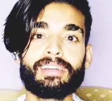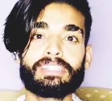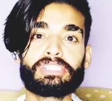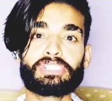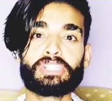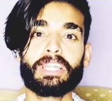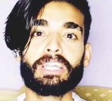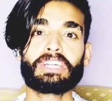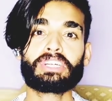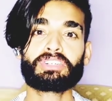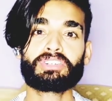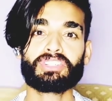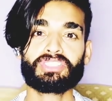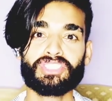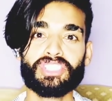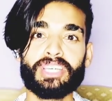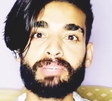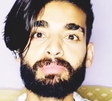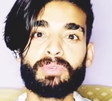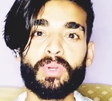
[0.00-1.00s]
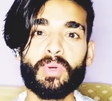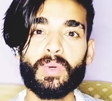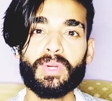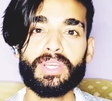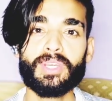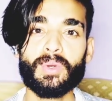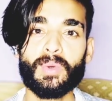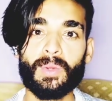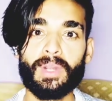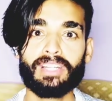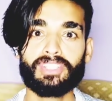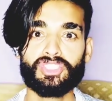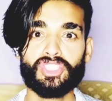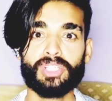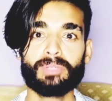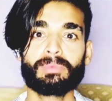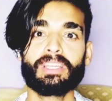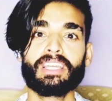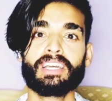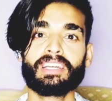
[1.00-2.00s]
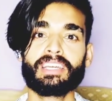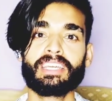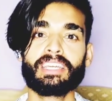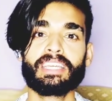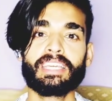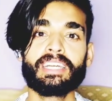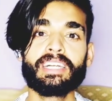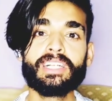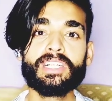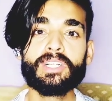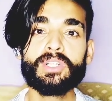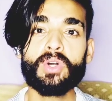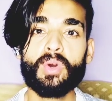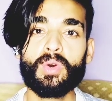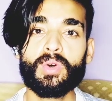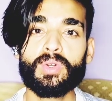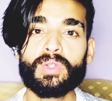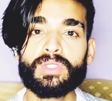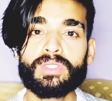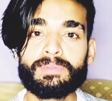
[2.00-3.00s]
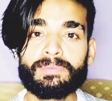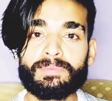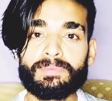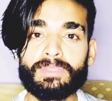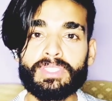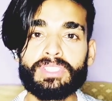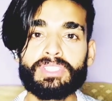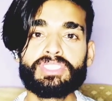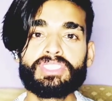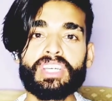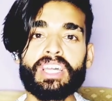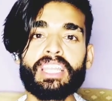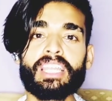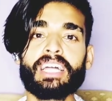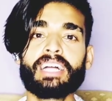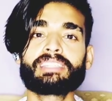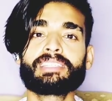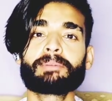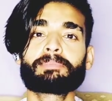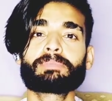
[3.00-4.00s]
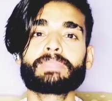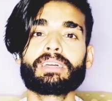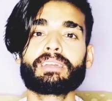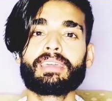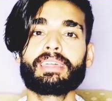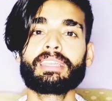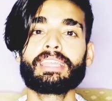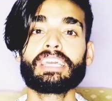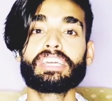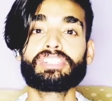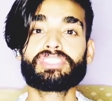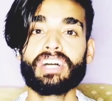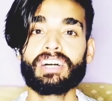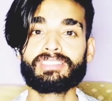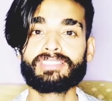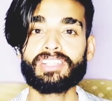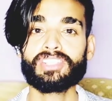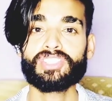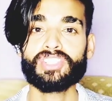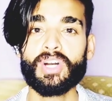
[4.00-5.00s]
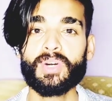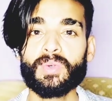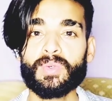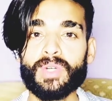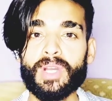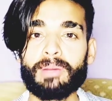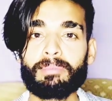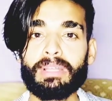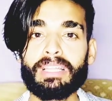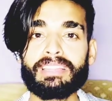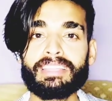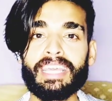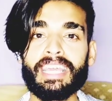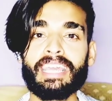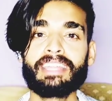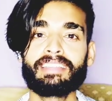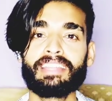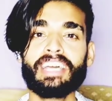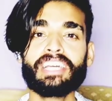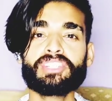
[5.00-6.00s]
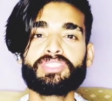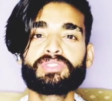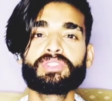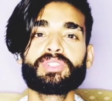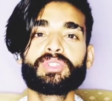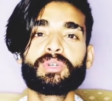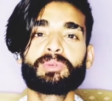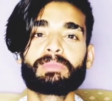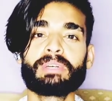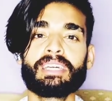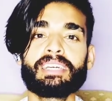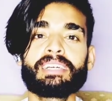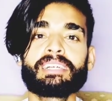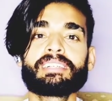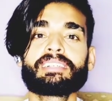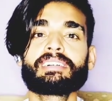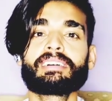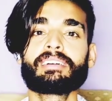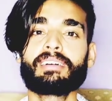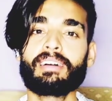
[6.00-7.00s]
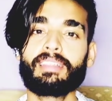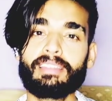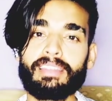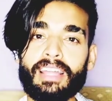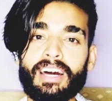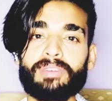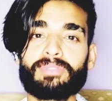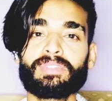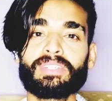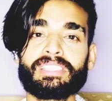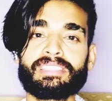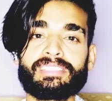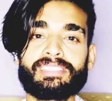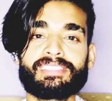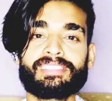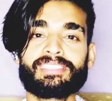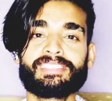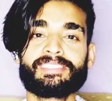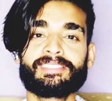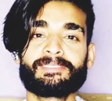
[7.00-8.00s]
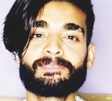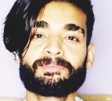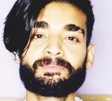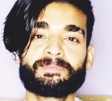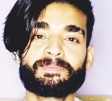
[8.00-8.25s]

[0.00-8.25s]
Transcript: ज़्यादा इंटरेस्टिंग भी होगी और अच्छी भी लगेगी और इंशाल्लाह तब तक के लिए इजाज़त चाहूँगा मिलते हैं नेक्स्ट वीडियो में अल्लाह हाफिज़